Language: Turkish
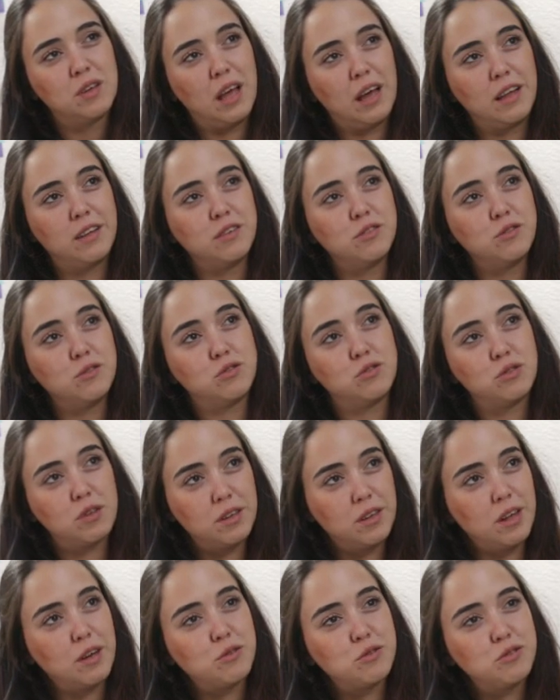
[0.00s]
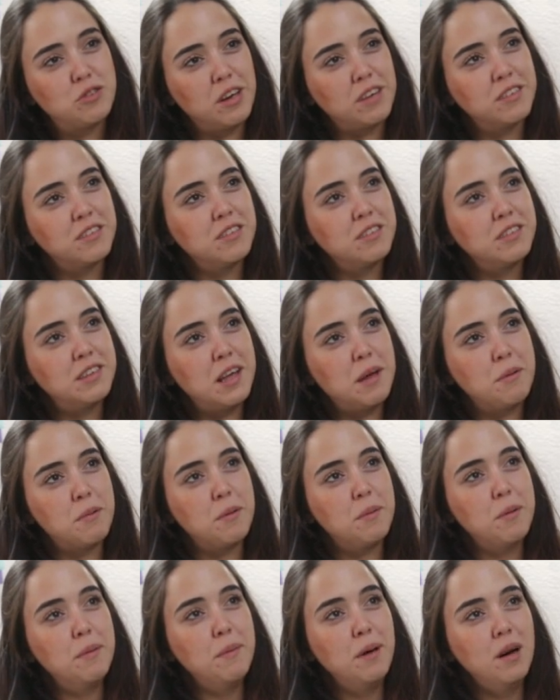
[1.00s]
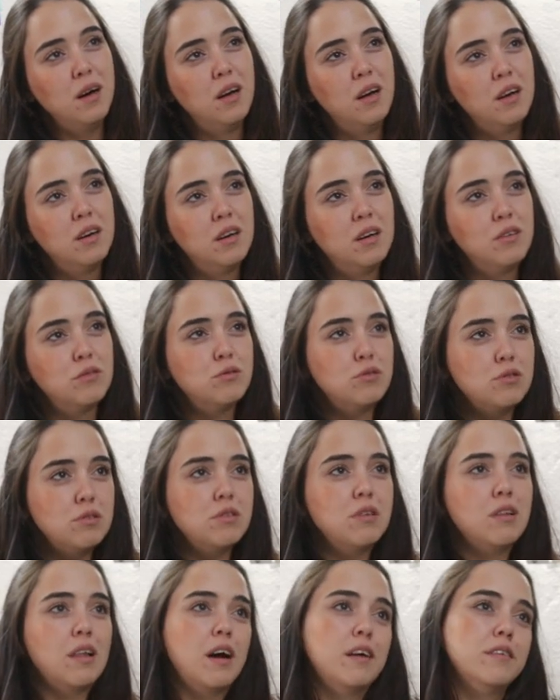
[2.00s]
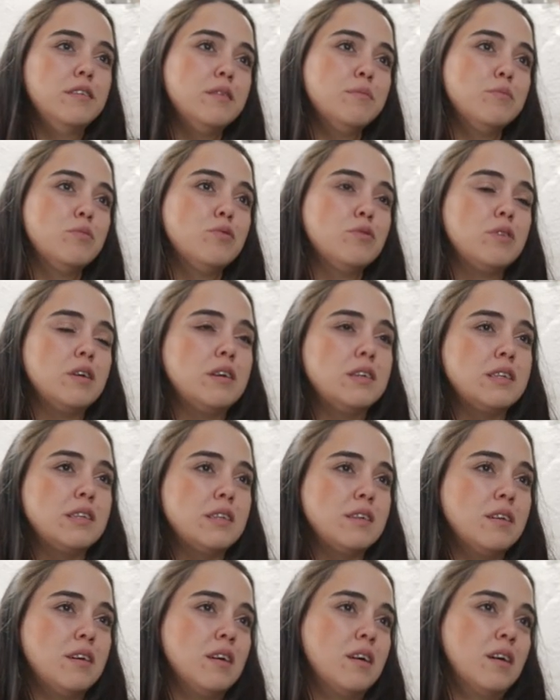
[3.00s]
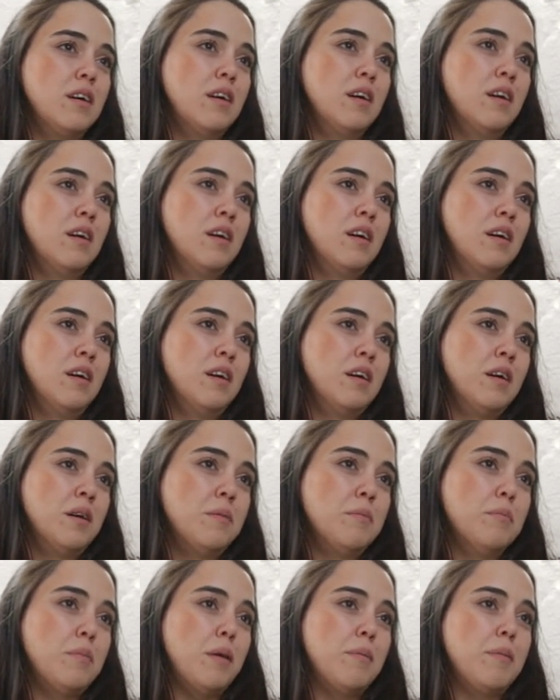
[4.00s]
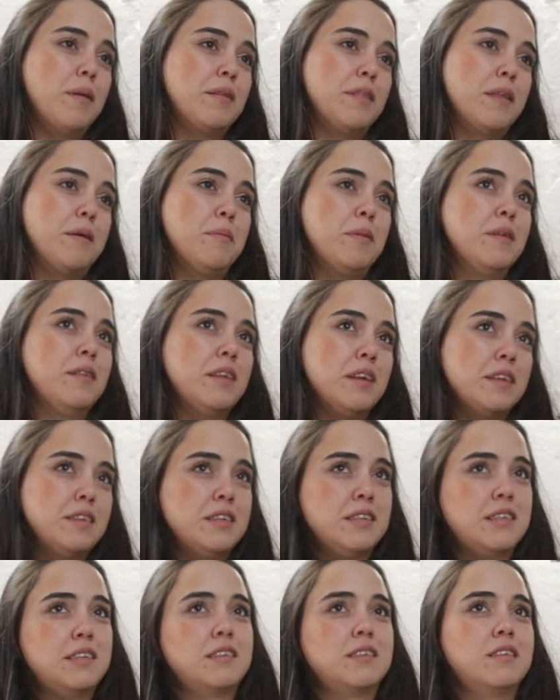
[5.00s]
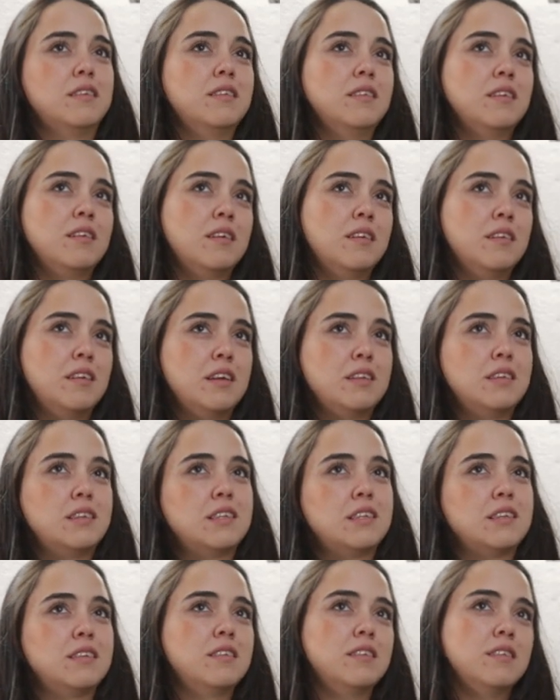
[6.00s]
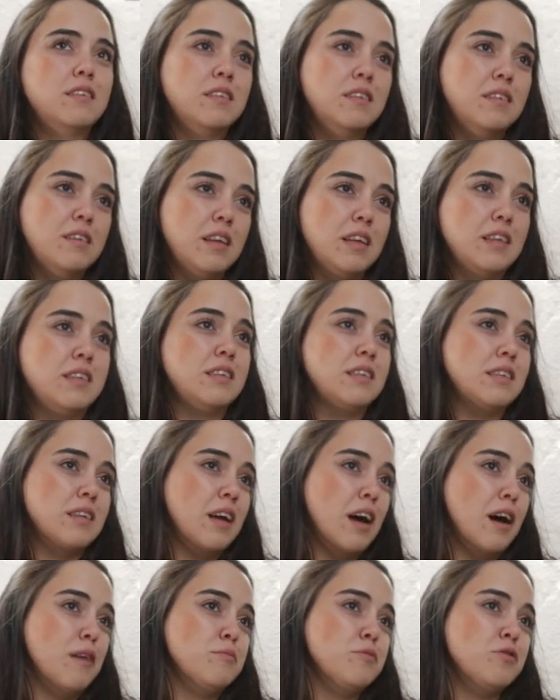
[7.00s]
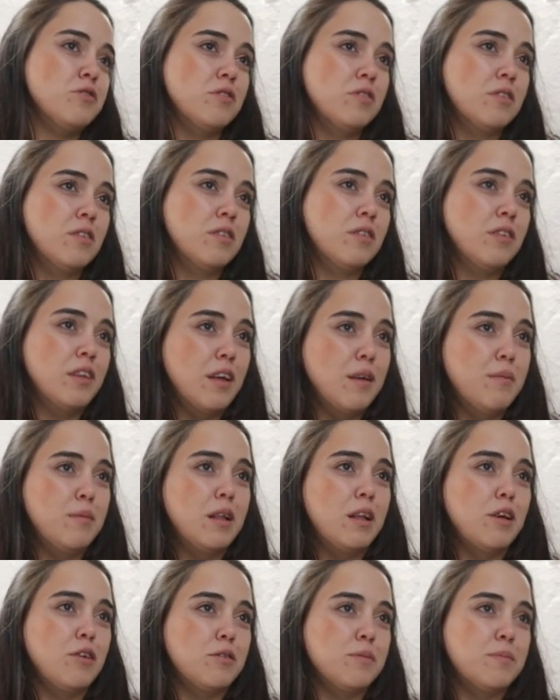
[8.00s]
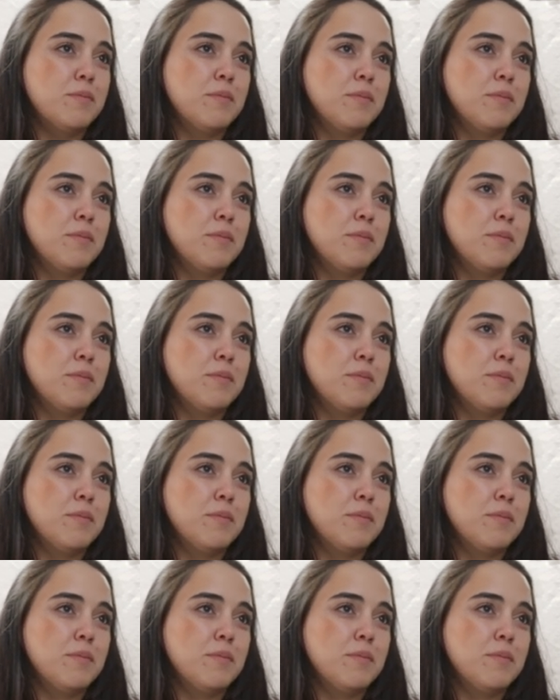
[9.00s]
Yani şu kadar kuşaktır diyemem ama uzun yıllardır buradayız babaannemin dedesinin dedesinin dedesi gelmiş diye biliyorum.